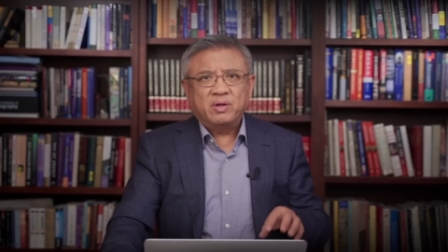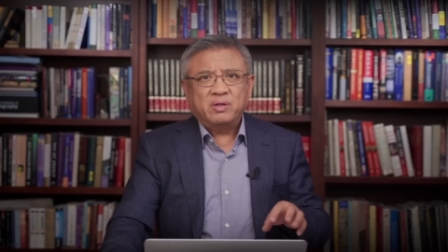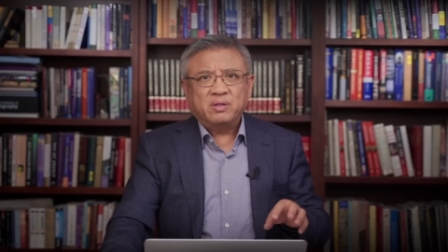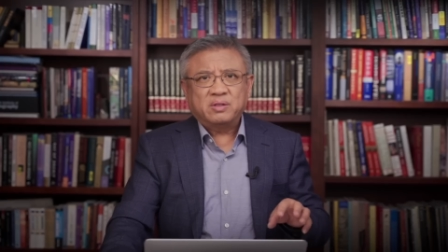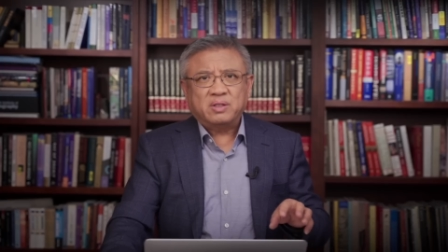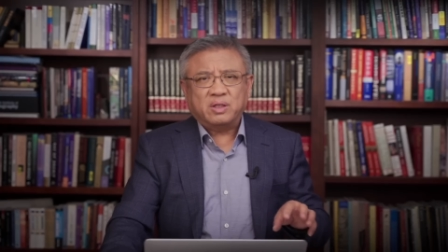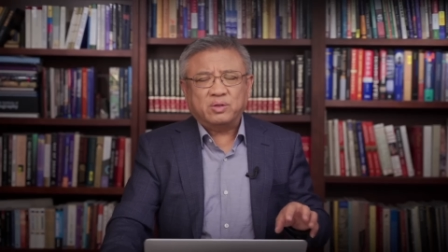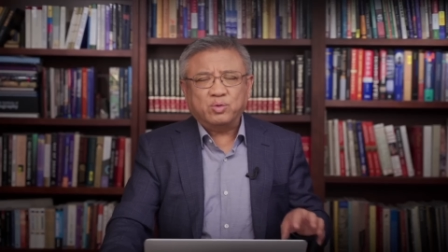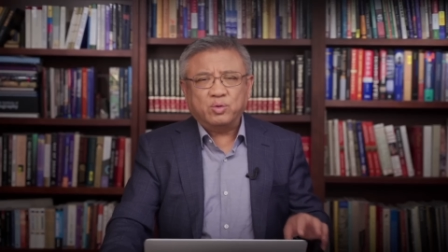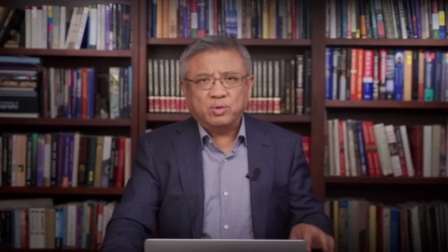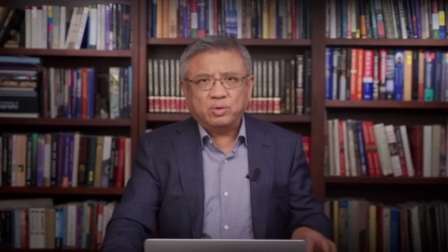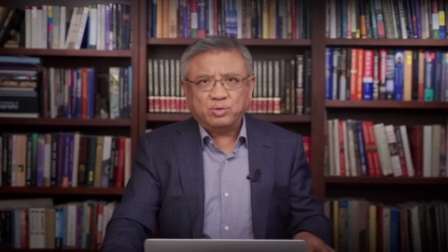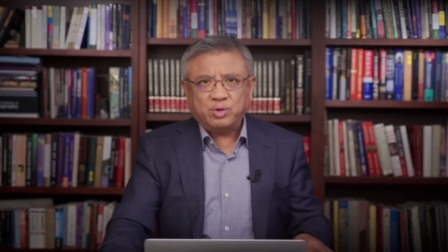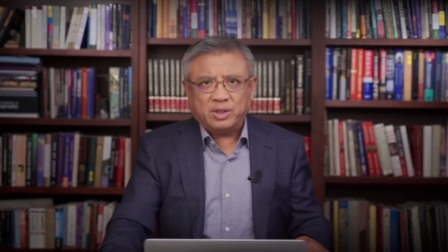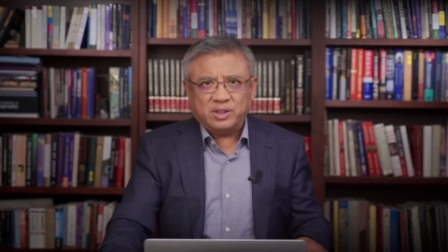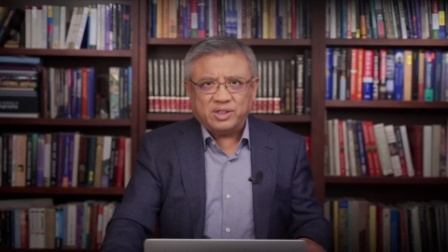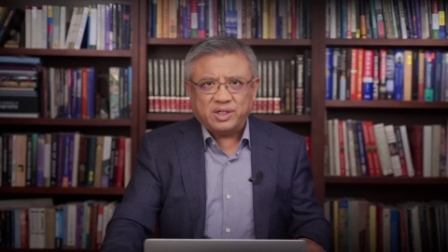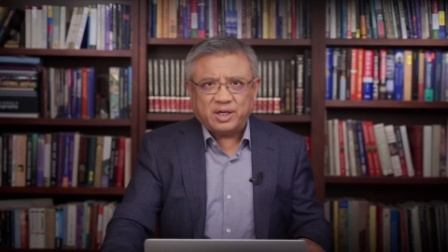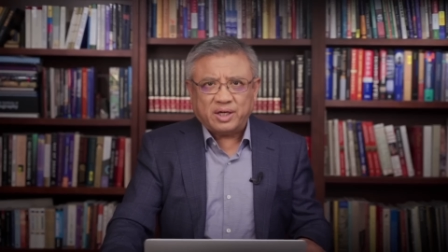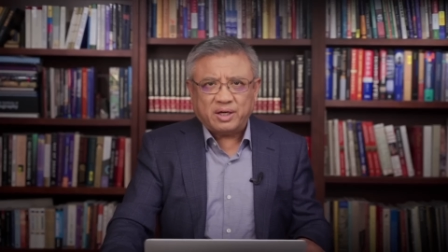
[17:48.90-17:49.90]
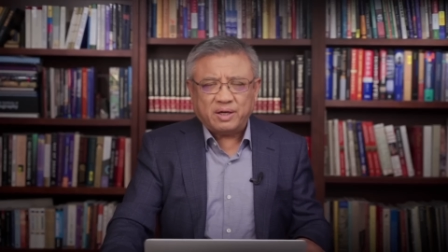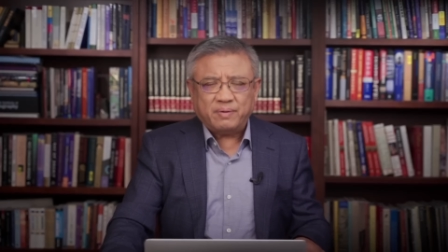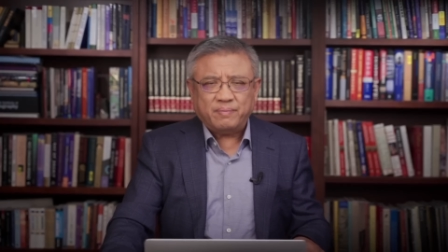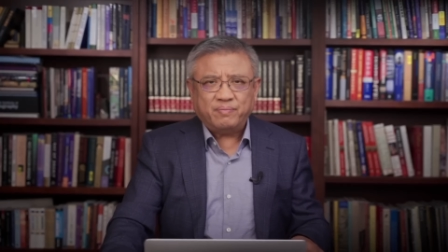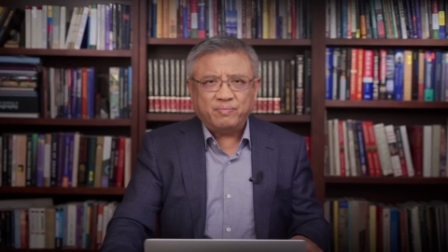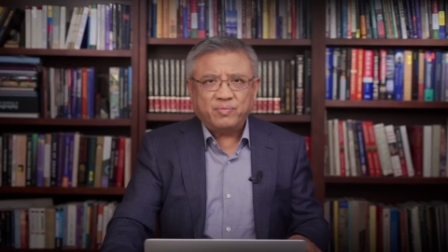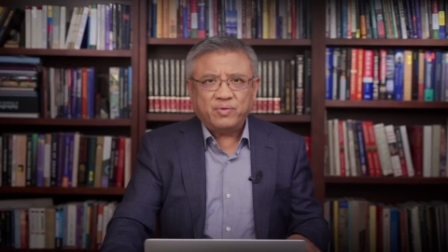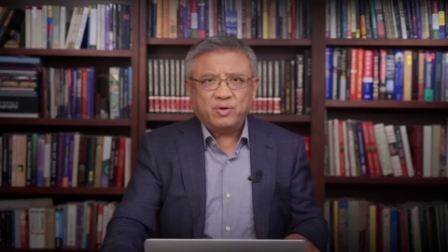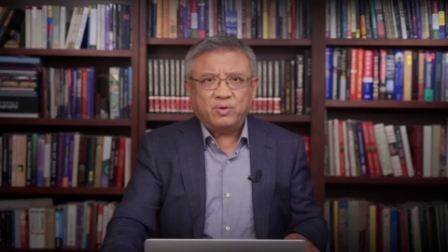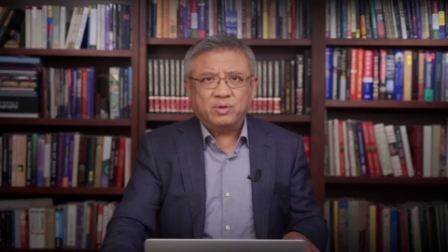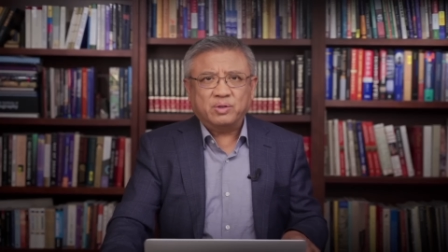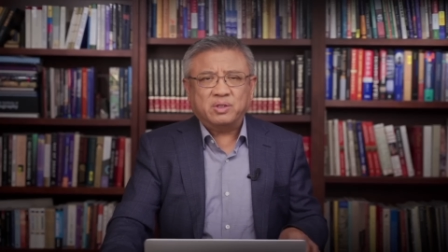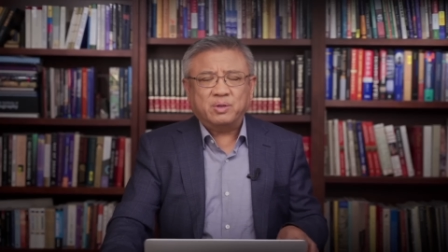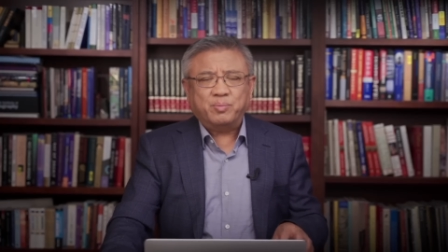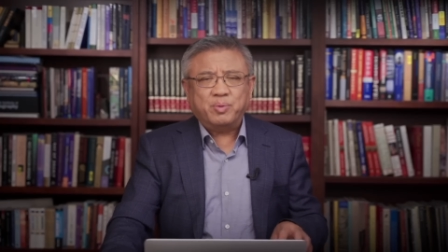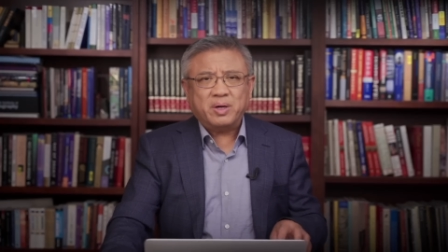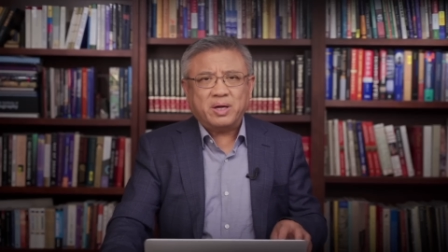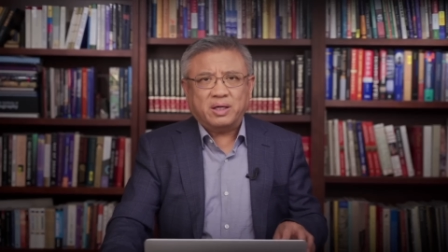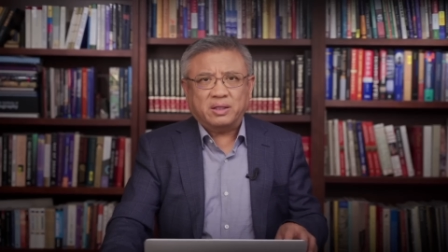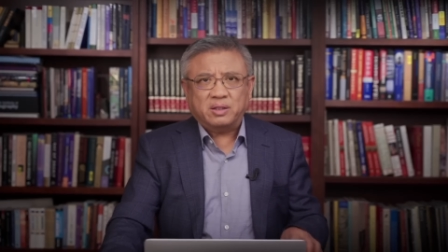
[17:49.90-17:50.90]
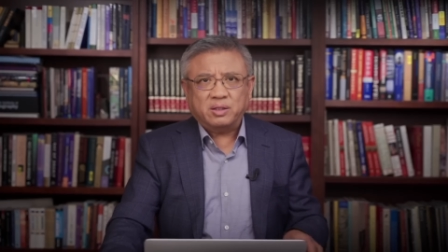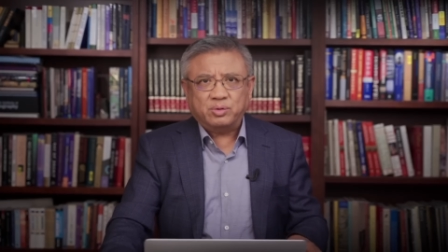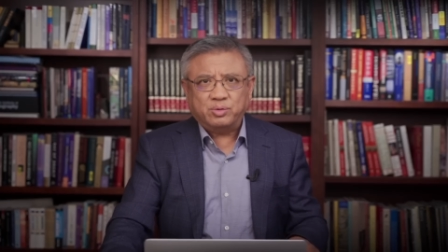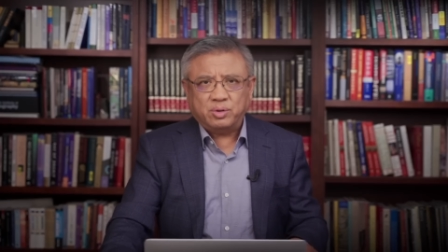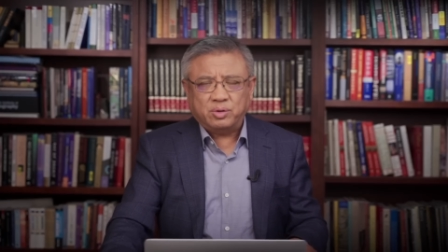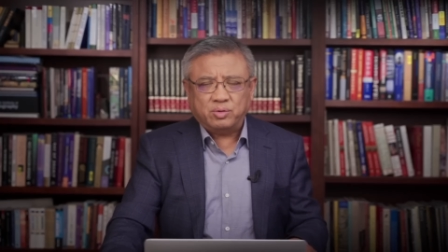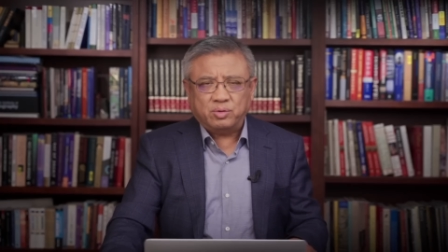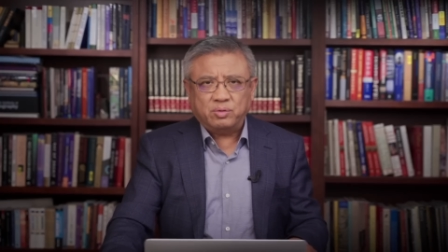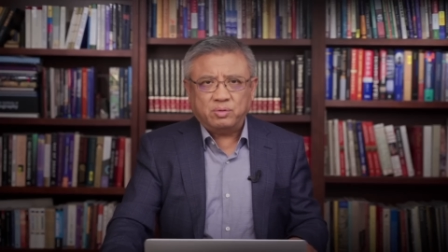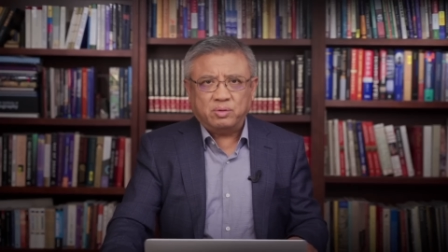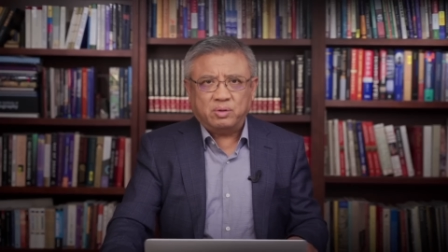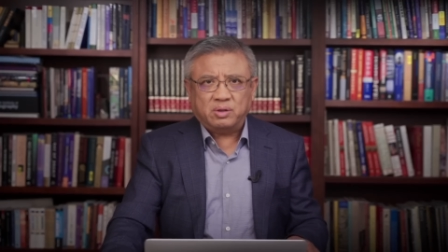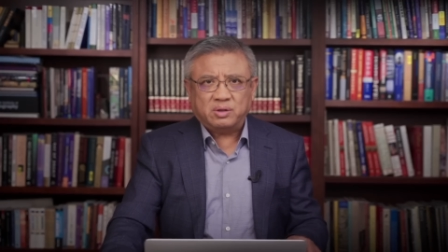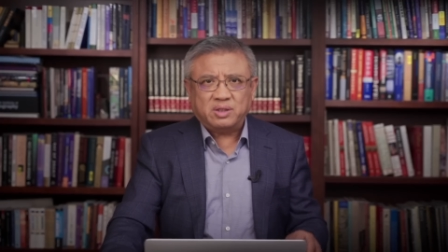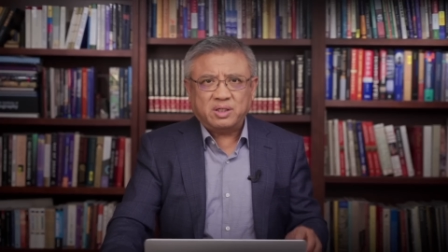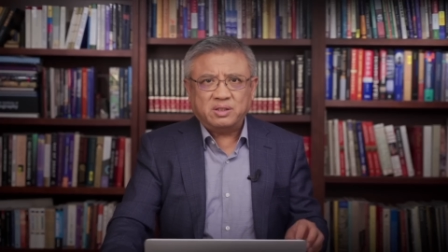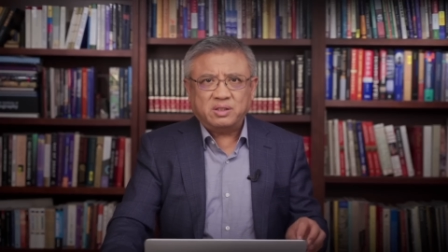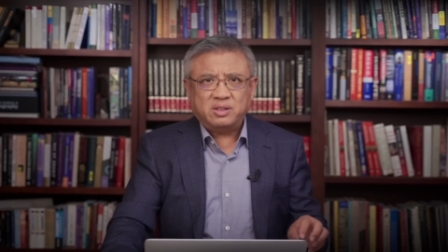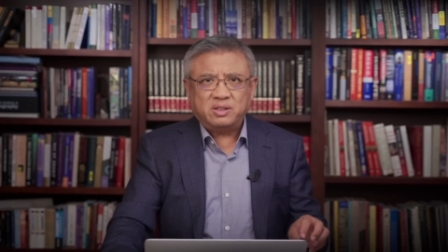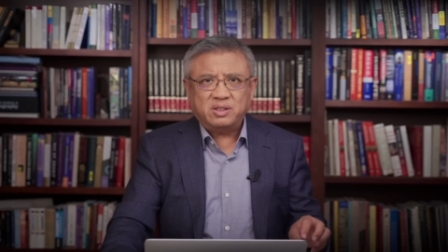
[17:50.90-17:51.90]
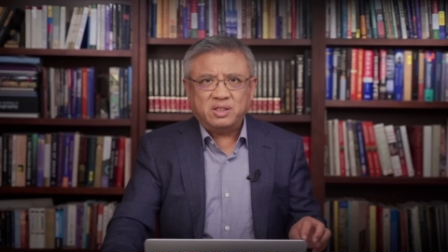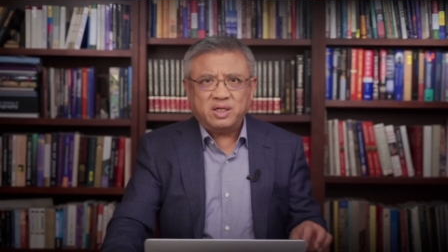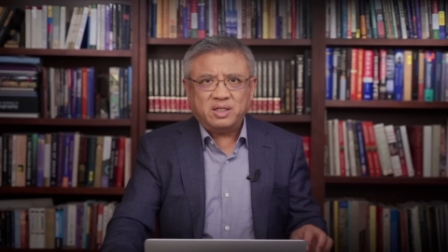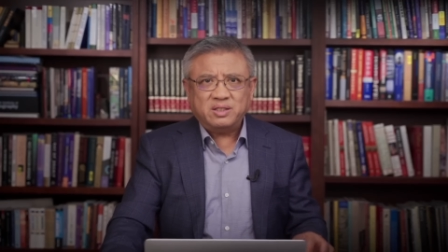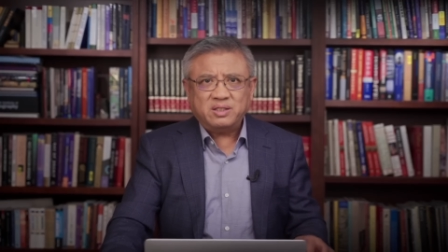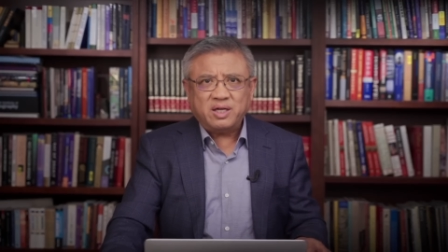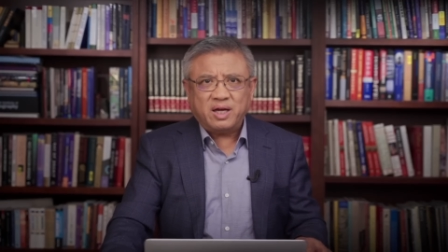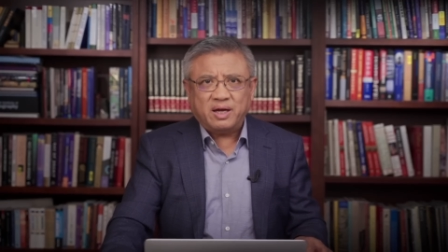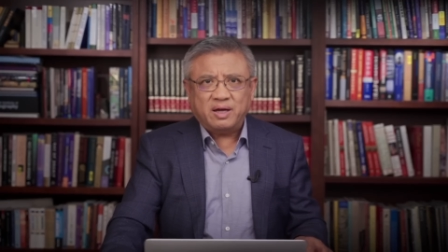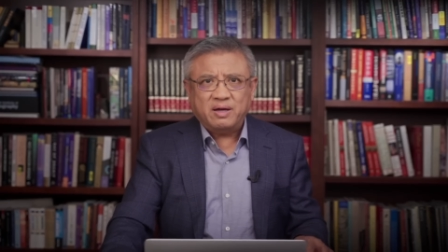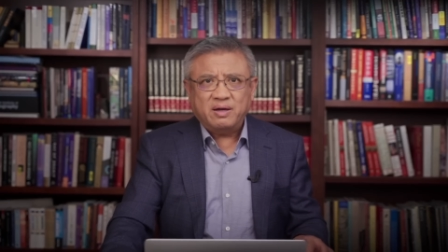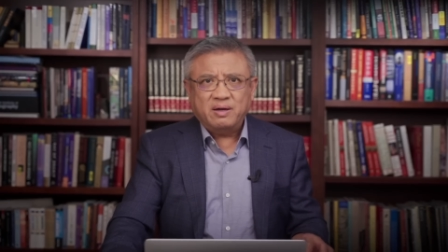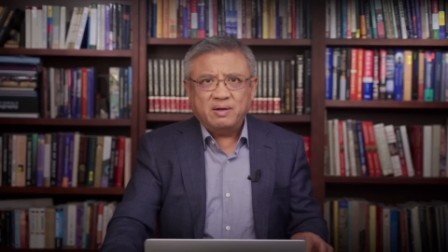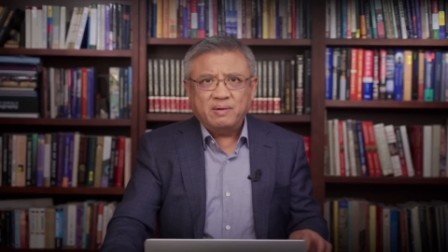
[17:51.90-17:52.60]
在中国赚钱，或者不敢得罪中国，但是现在，